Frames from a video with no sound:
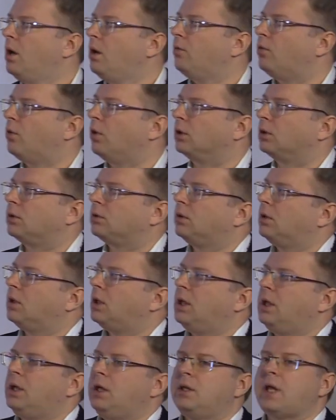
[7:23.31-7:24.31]
Вот.
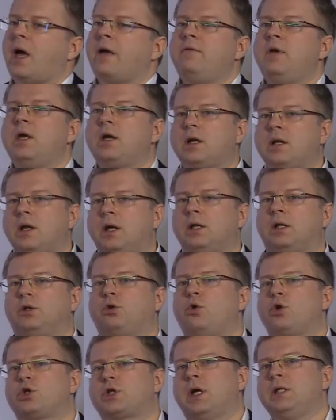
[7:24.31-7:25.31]
И, наверное, это
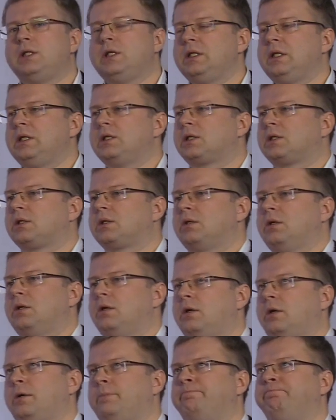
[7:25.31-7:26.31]
тоже один из,
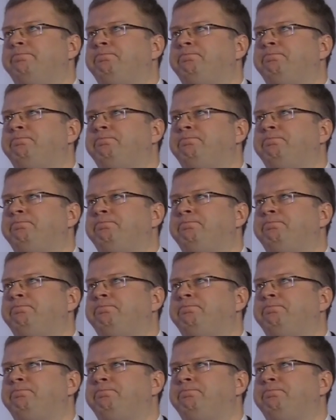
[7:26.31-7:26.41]
э,